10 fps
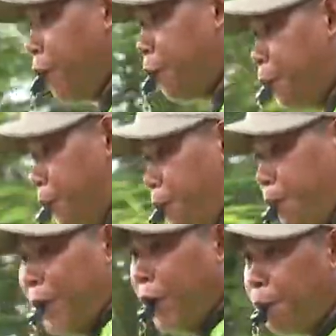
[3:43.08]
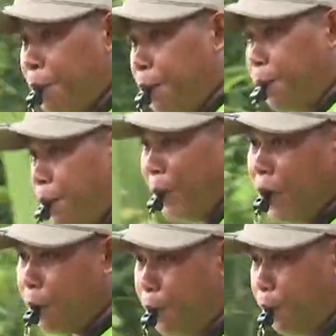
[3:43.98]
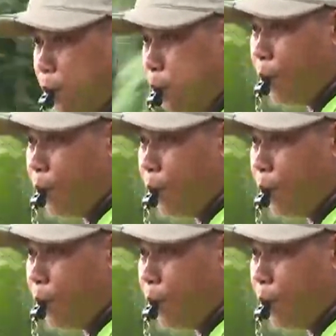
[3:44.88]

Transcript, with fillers: xứ biển. Hơn hai thập kỷ rồi,